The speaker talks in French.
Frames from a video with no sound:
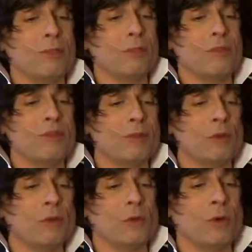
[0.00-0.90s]
C'est pas possible
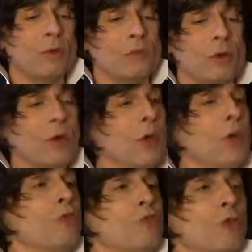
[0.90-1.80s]
autrement parce que
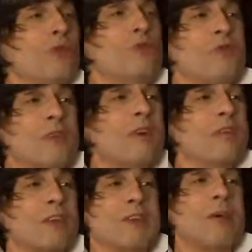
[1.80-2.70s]
tu aurais dû voir
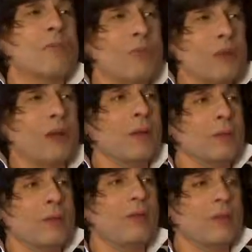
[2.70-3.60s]
ce qu'il y avait à boire à la
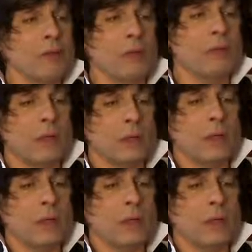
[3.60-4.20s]
maison, quoi.